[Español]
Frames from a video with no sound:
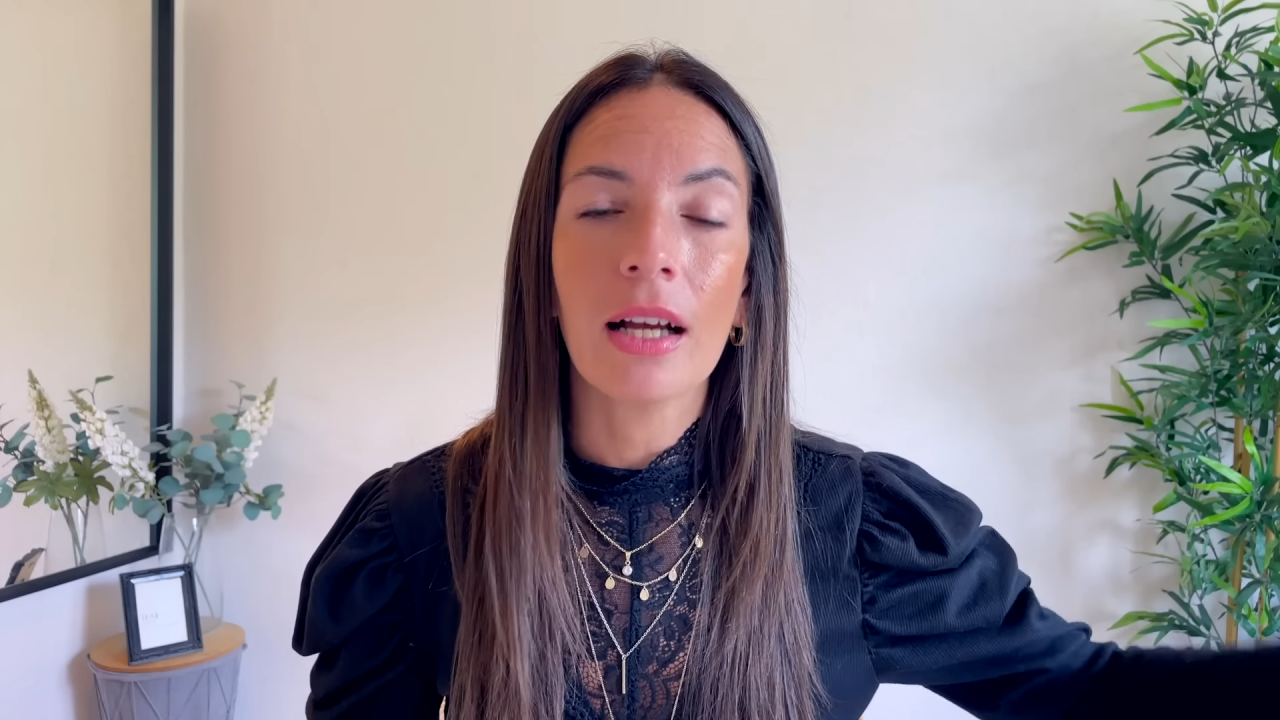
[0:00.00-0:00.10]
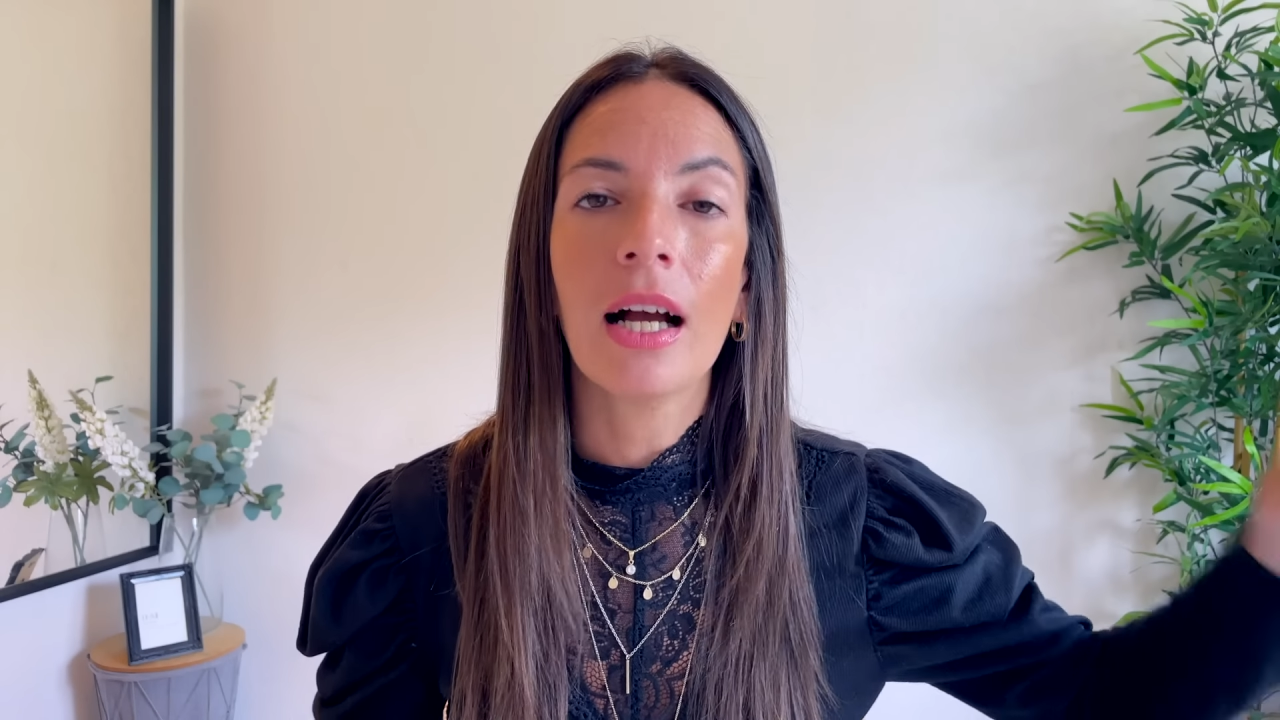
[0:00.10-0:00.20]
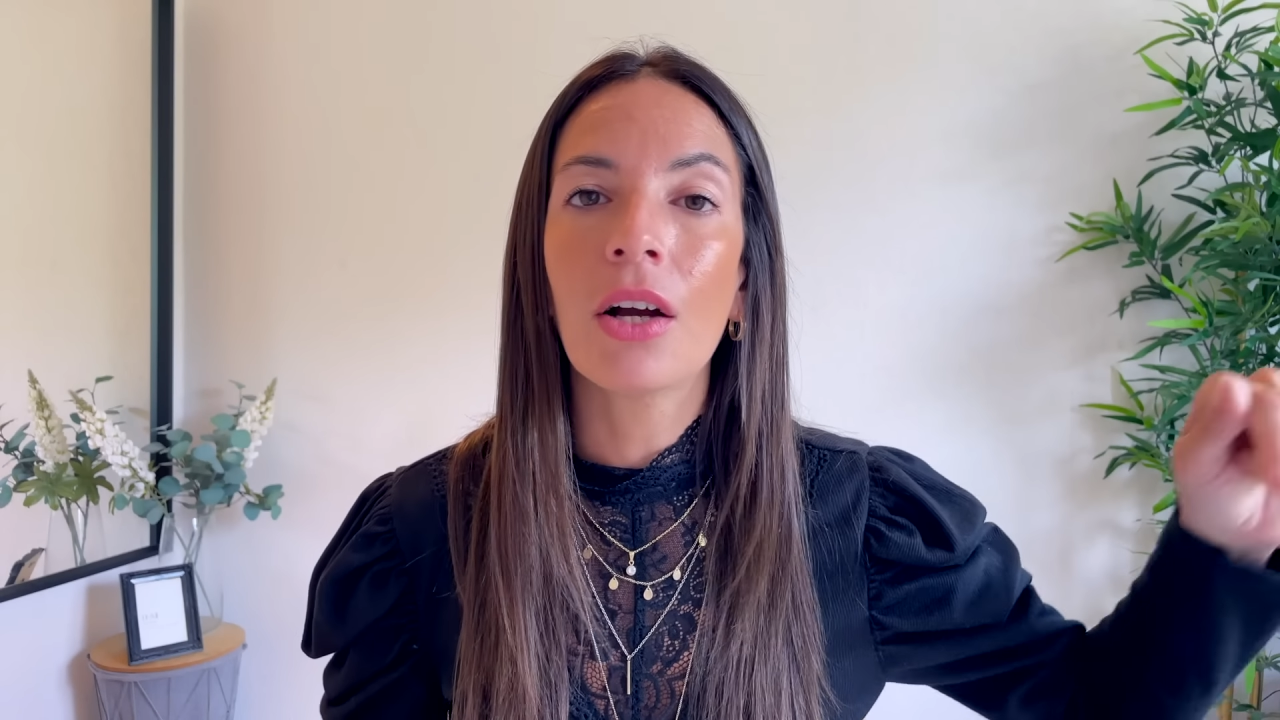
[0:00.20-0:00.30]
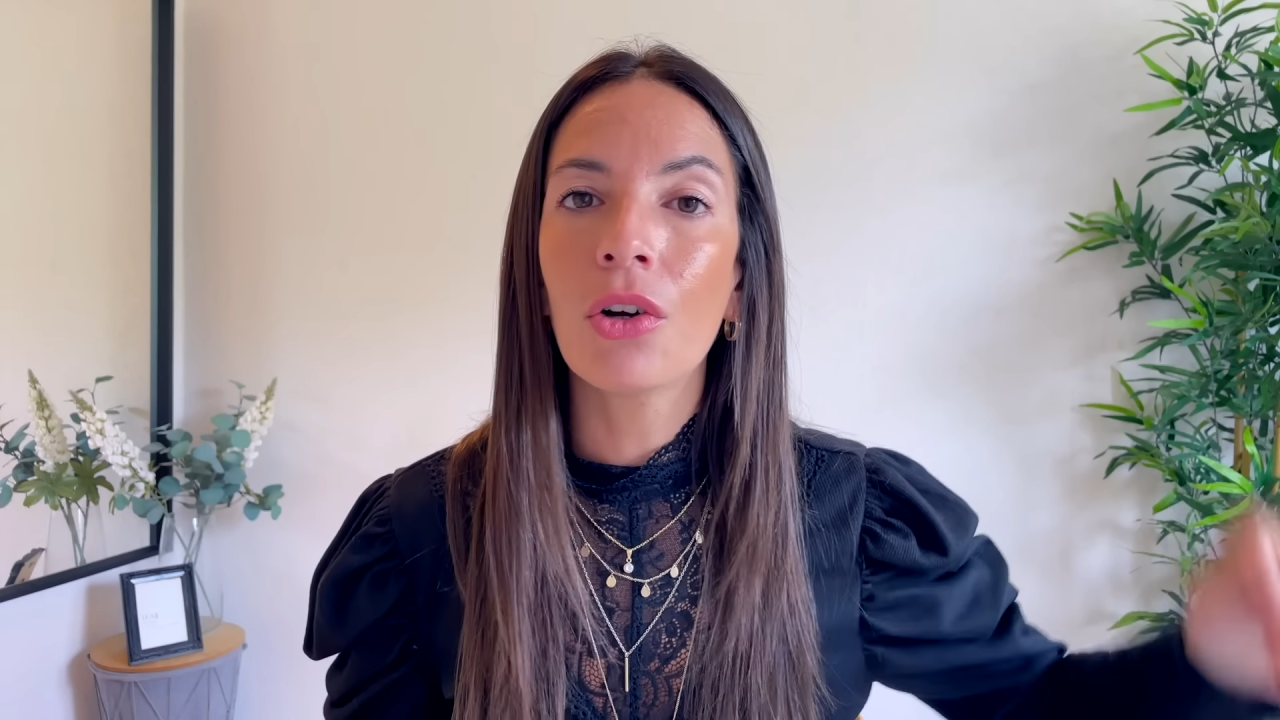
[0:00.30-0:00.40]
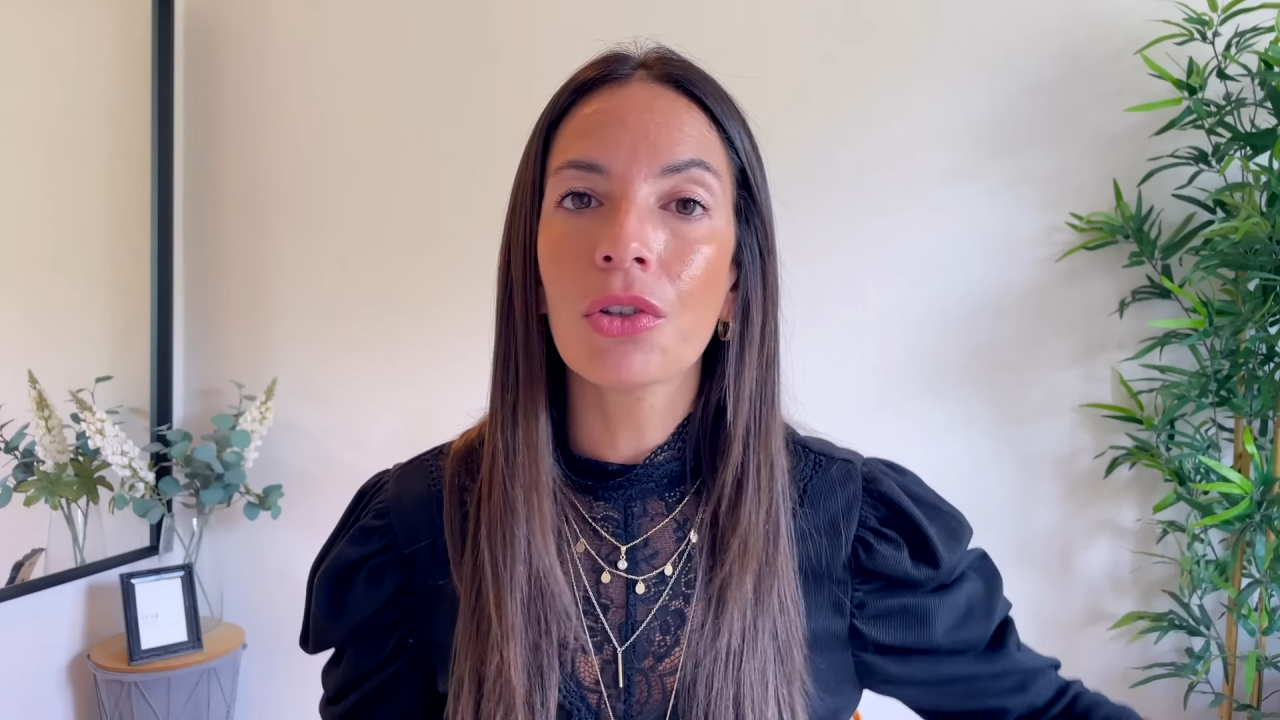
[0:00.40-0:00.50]

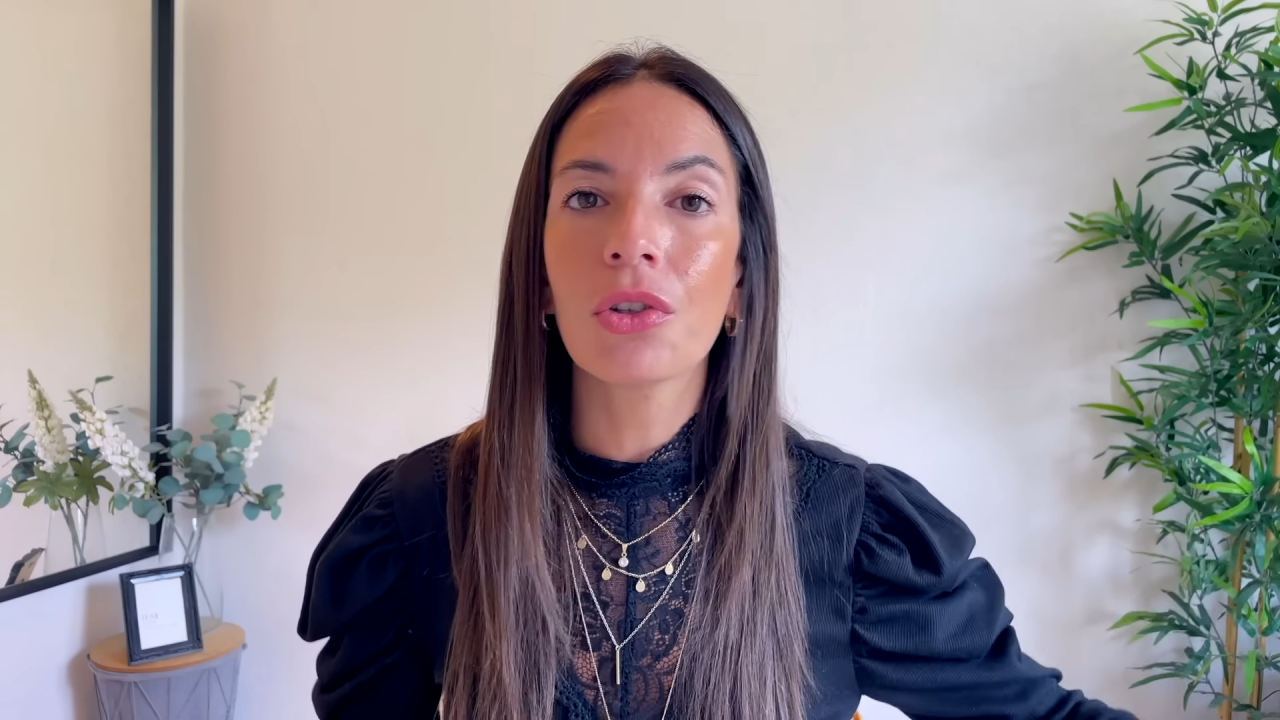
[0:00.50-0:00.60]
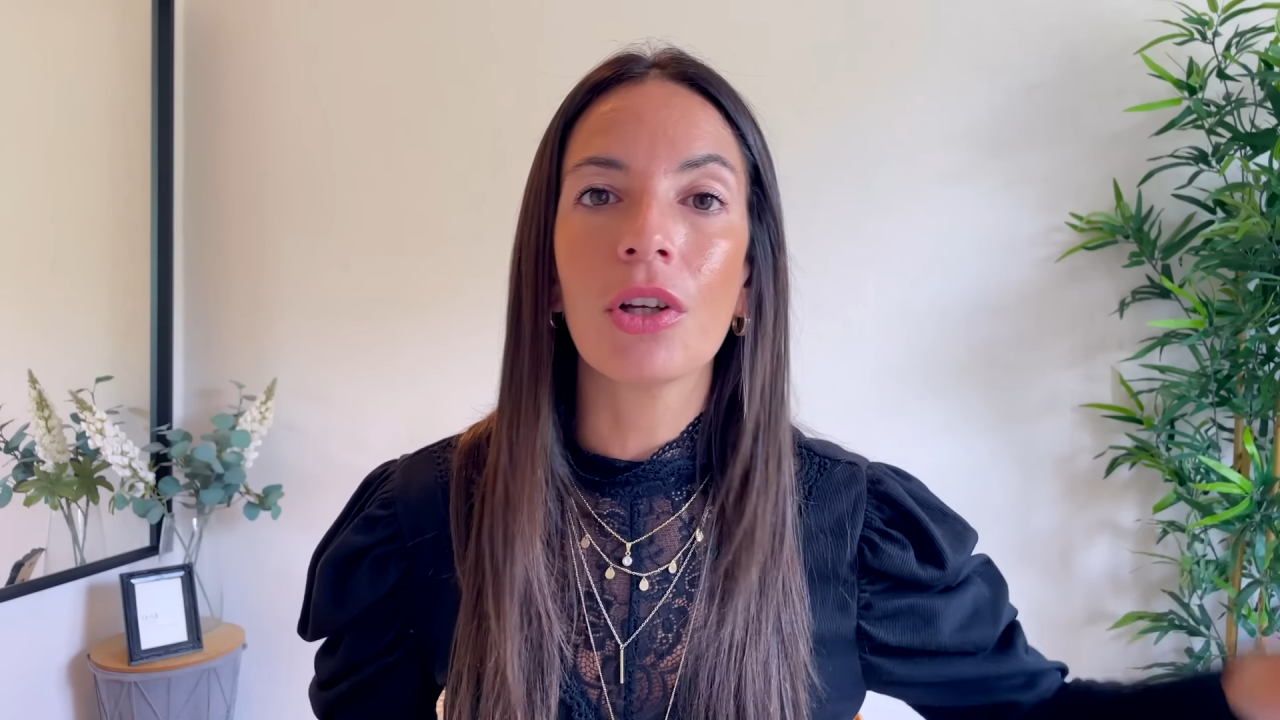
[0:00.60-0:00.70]
agosto